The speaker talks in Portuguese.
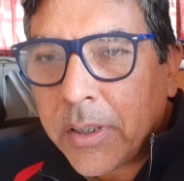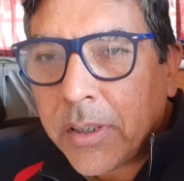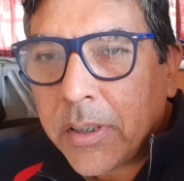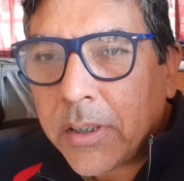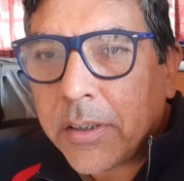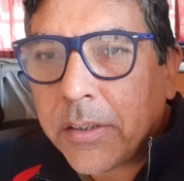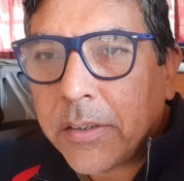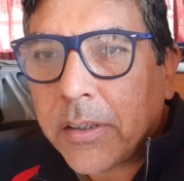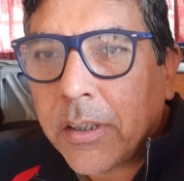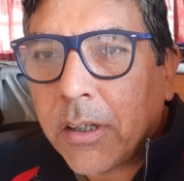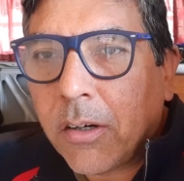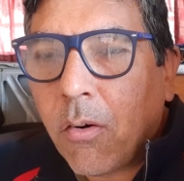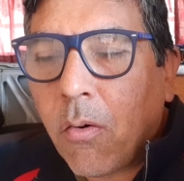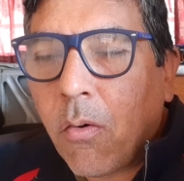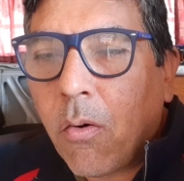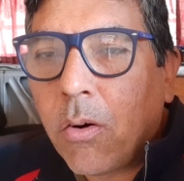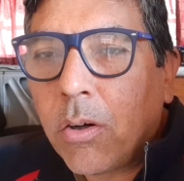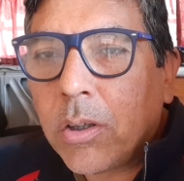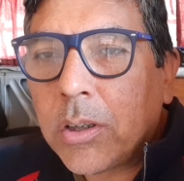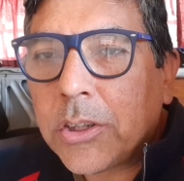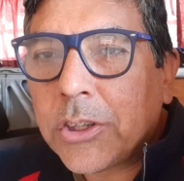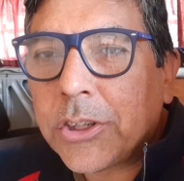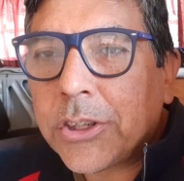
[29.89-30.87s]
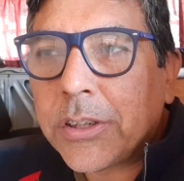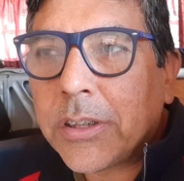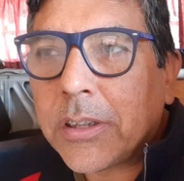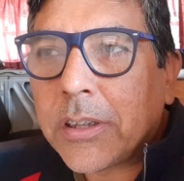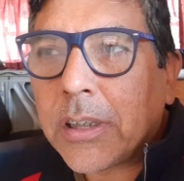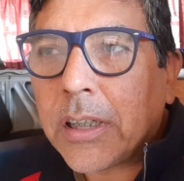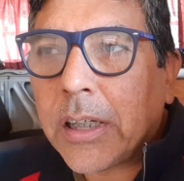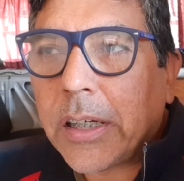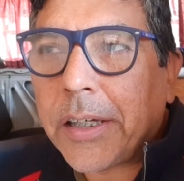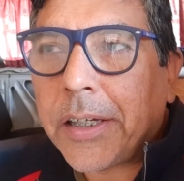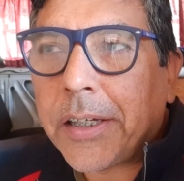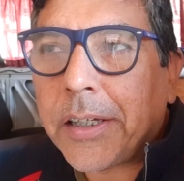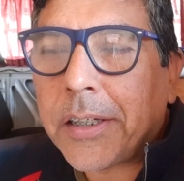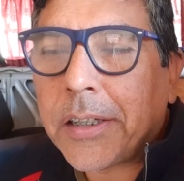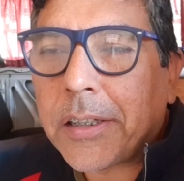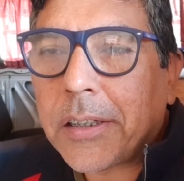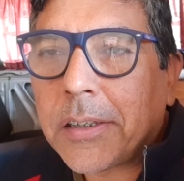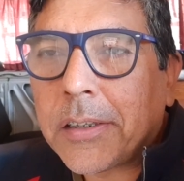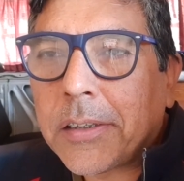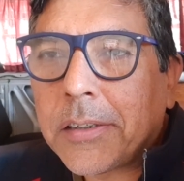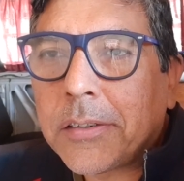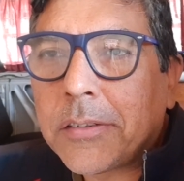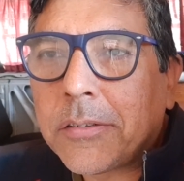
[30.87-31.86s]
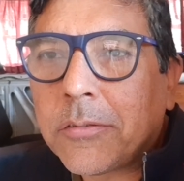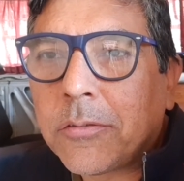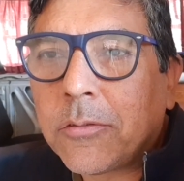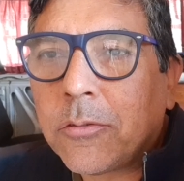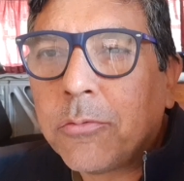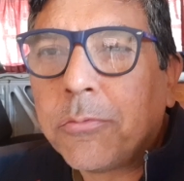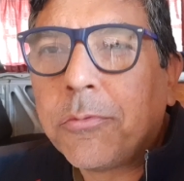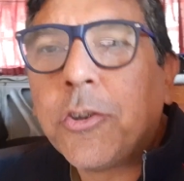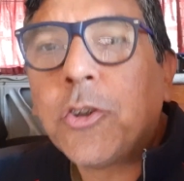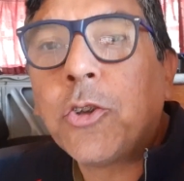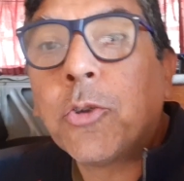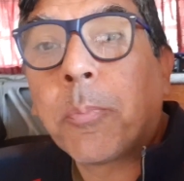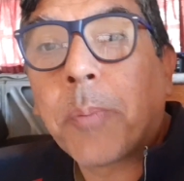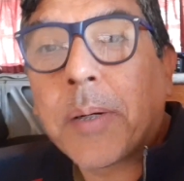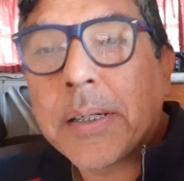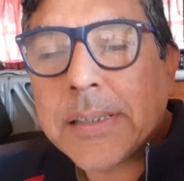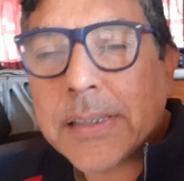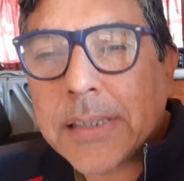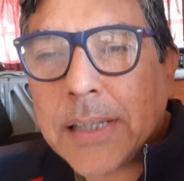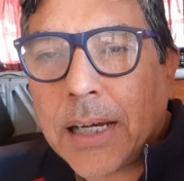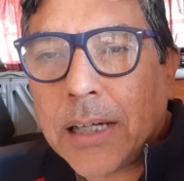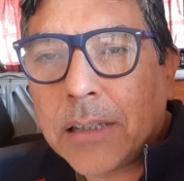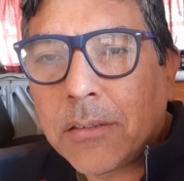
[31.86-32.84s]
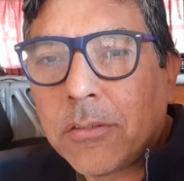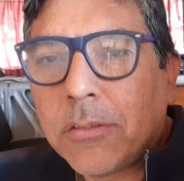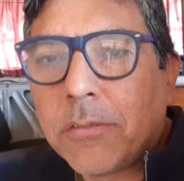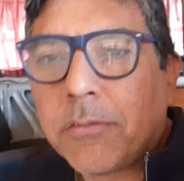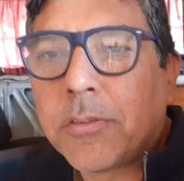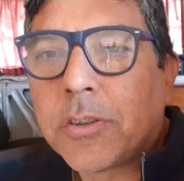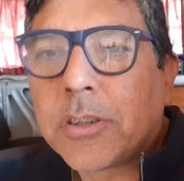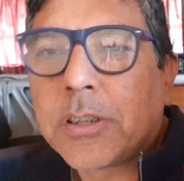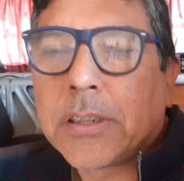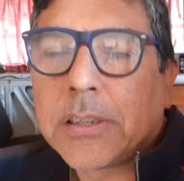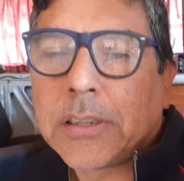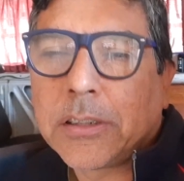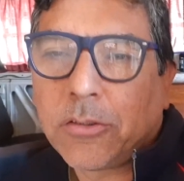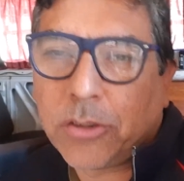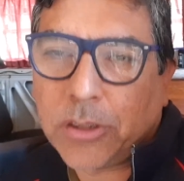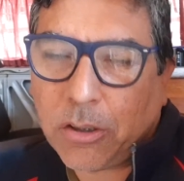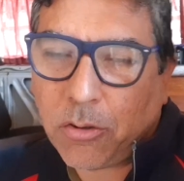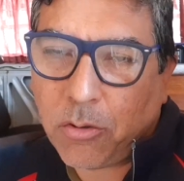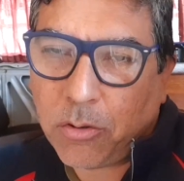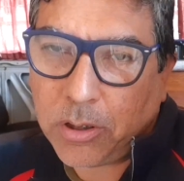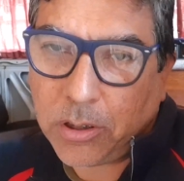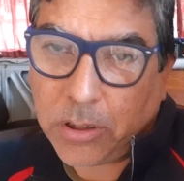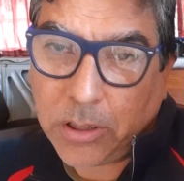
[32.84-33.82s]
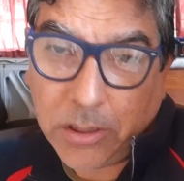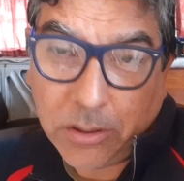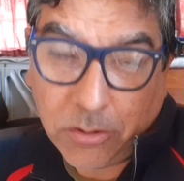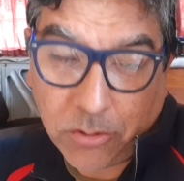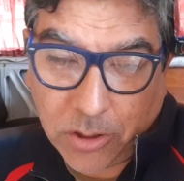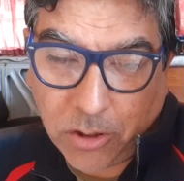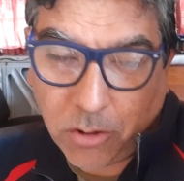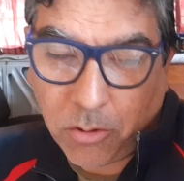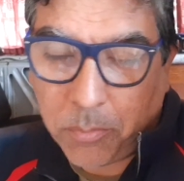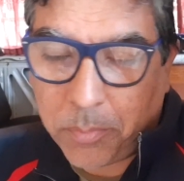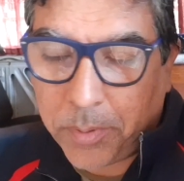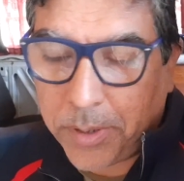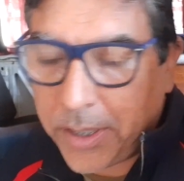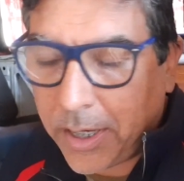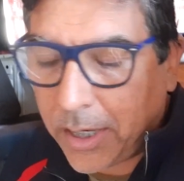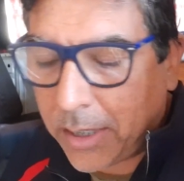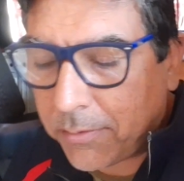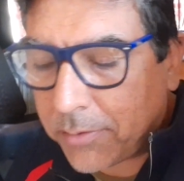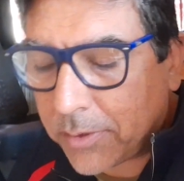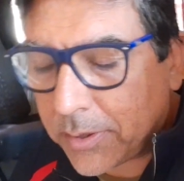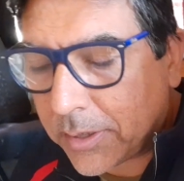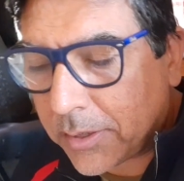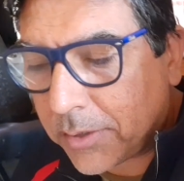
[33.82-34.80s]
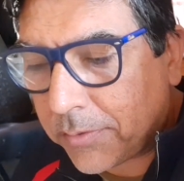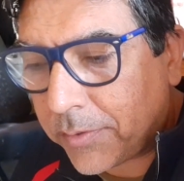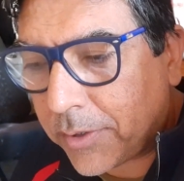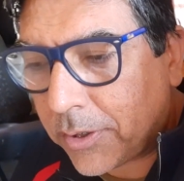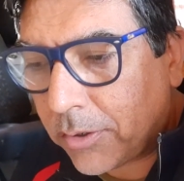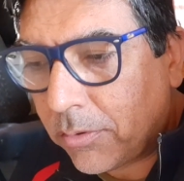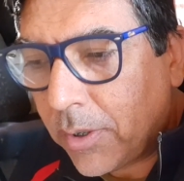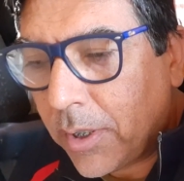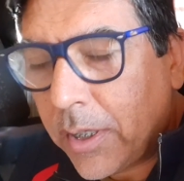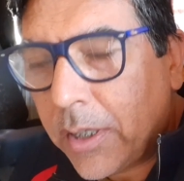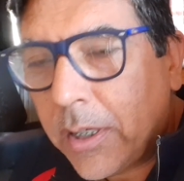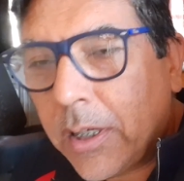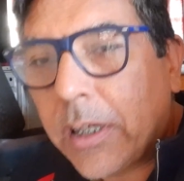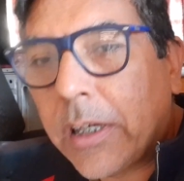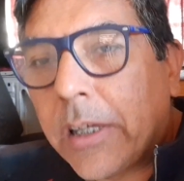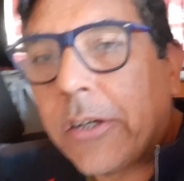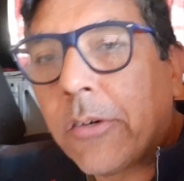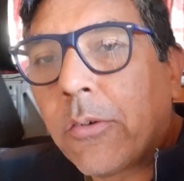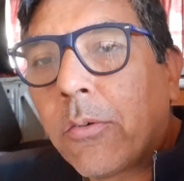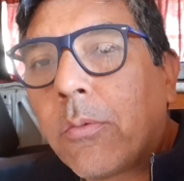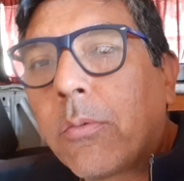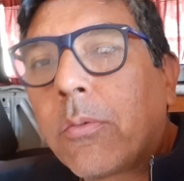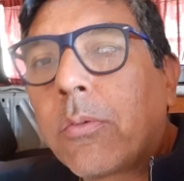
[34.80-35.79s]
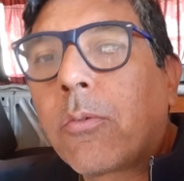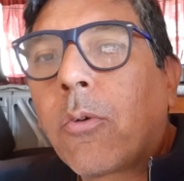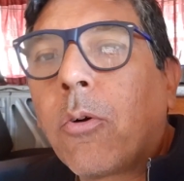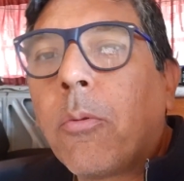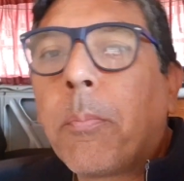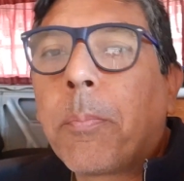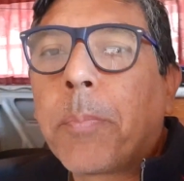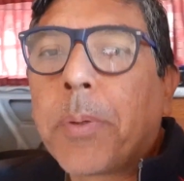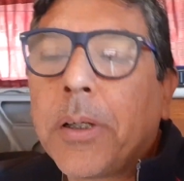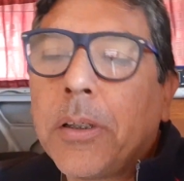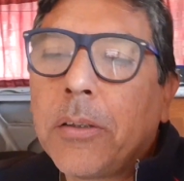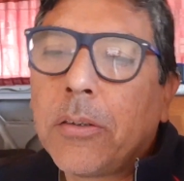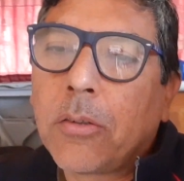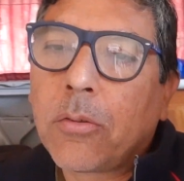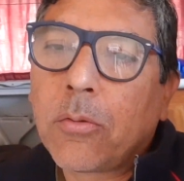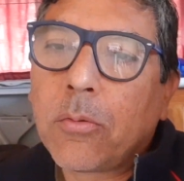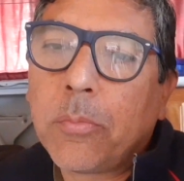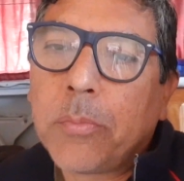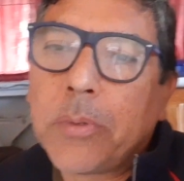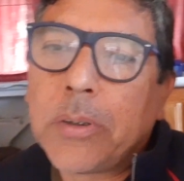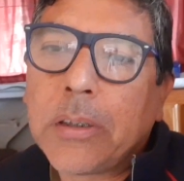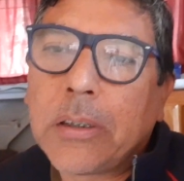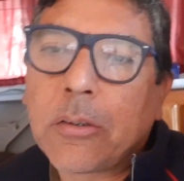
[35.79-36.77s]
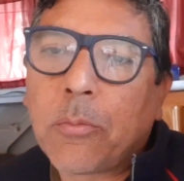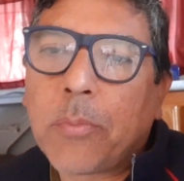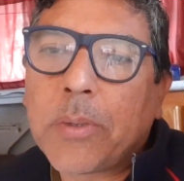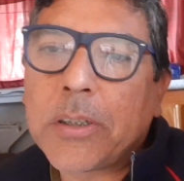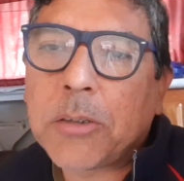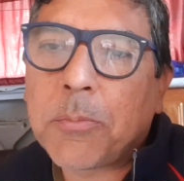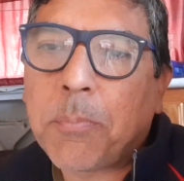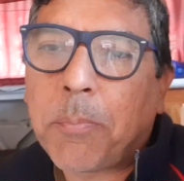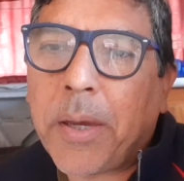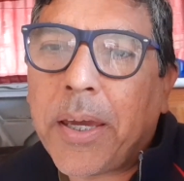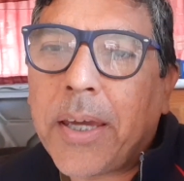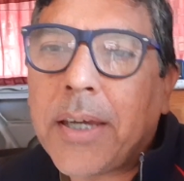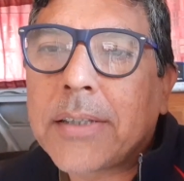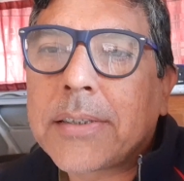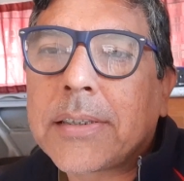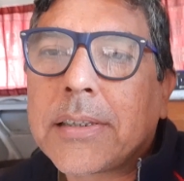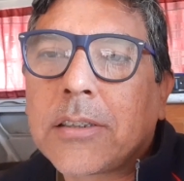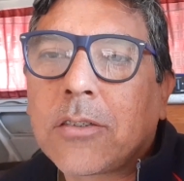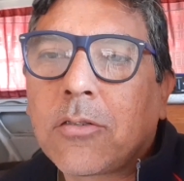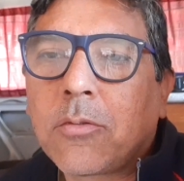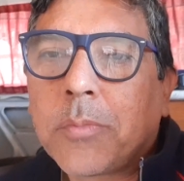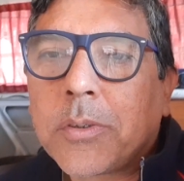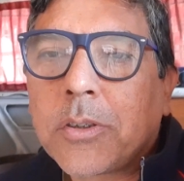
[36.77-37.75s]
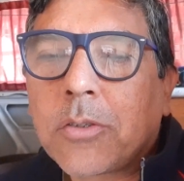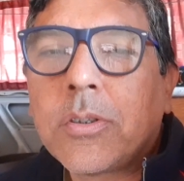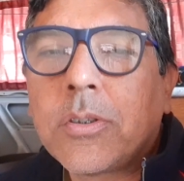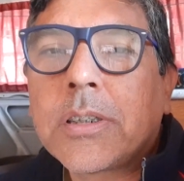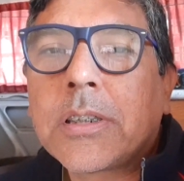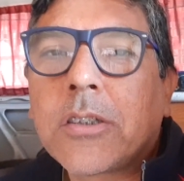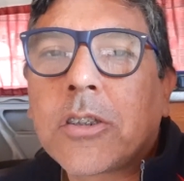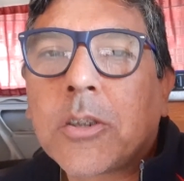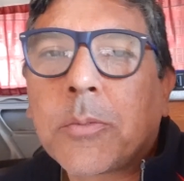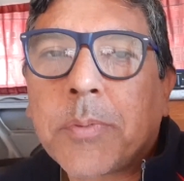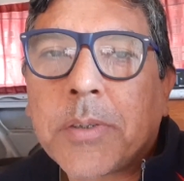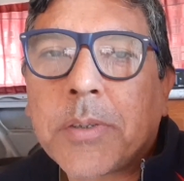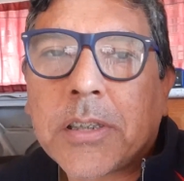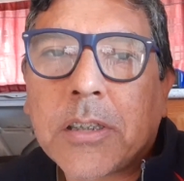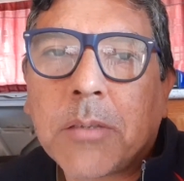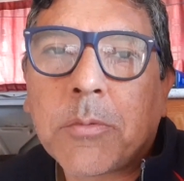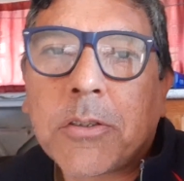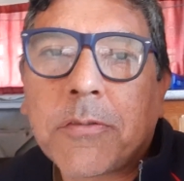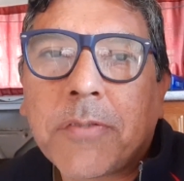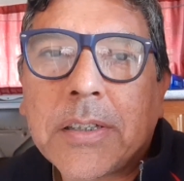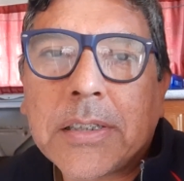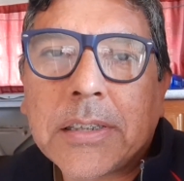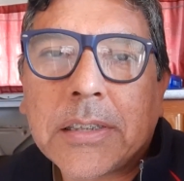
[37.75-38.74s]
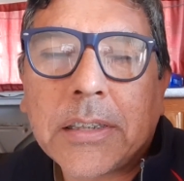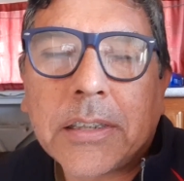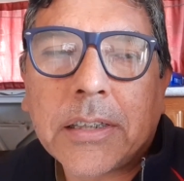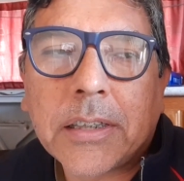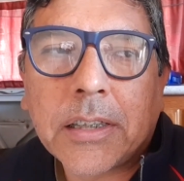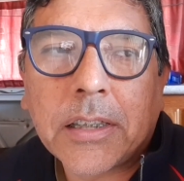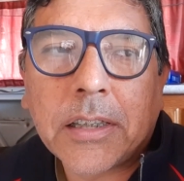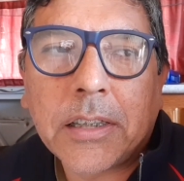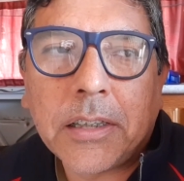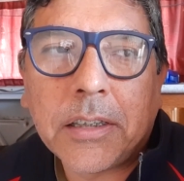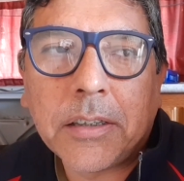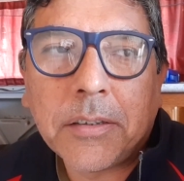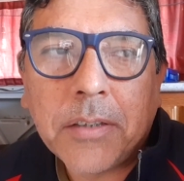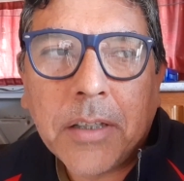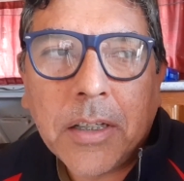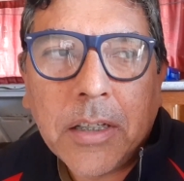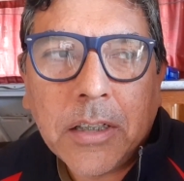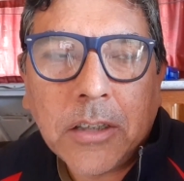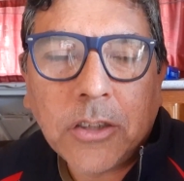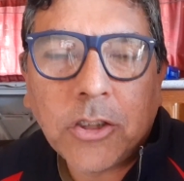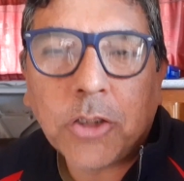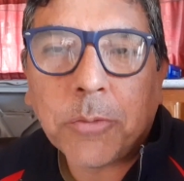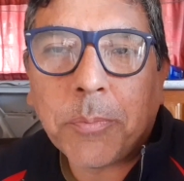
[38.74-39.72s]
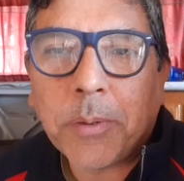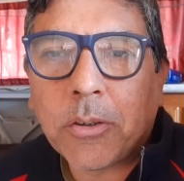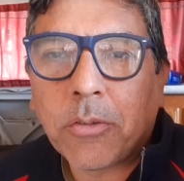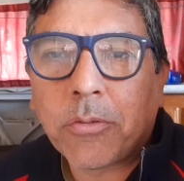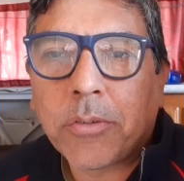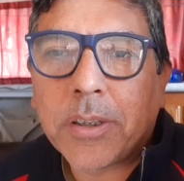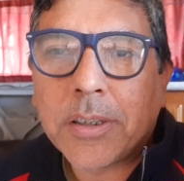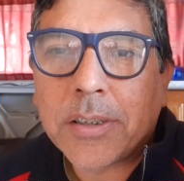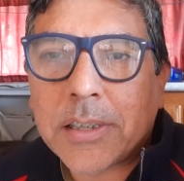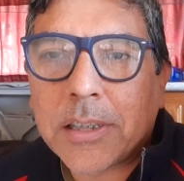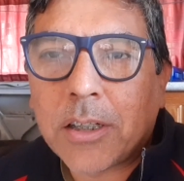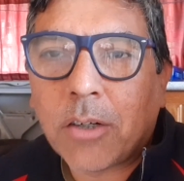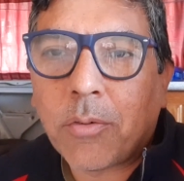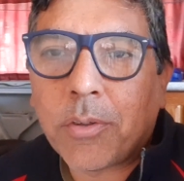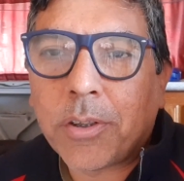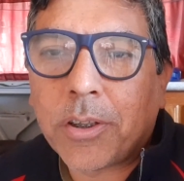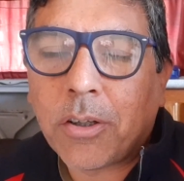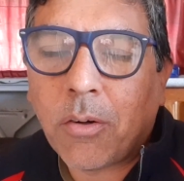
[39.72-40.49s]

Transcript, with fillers: Então hoje, é, no vídeo passado, vocês nos, que nos acompanharam, vocês viram eu comprando alguma, algumas peças, algumas coisas que nós precisamos fazer aqui de manutenção.